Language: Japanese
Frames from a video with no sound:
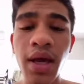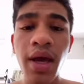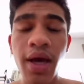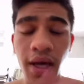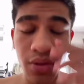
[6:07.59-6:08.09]

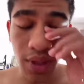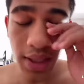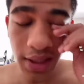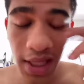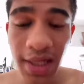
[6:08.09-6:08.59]
えっと、な、
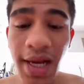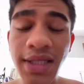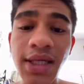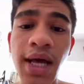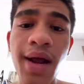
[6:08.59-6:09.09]
な、なぜ
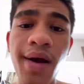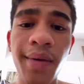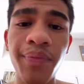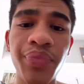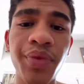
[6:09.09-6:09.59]
なら、
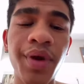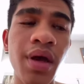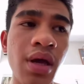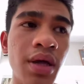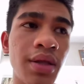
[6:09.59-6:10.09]

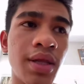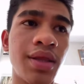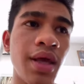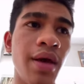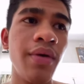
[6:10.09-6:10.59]
だっ
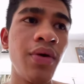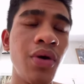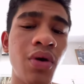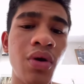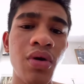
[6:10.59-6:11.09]
て、
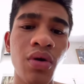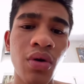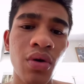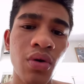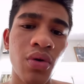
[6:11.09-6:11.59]

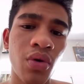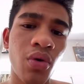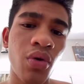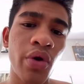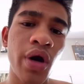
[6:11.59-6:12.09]

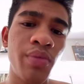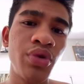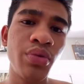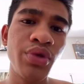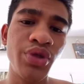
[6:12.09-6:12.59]

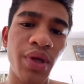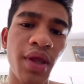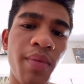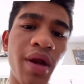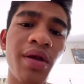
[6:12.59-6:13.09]
カブトムシは食
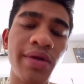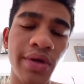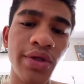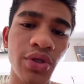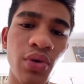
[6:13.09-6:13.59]
べられないで
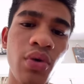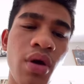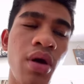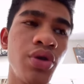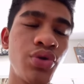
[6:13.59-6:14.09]
しょ
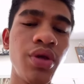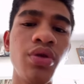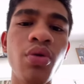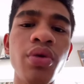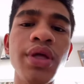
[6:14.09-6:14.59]
それと
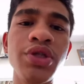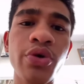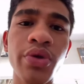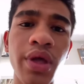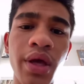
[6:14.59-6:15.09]
同じよう
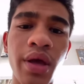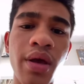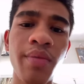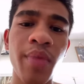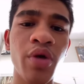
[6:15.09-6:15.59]
に
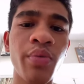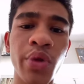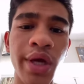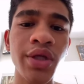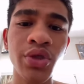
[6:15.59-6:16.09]
脈もな
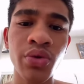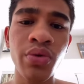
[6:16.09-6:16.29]
いでしょ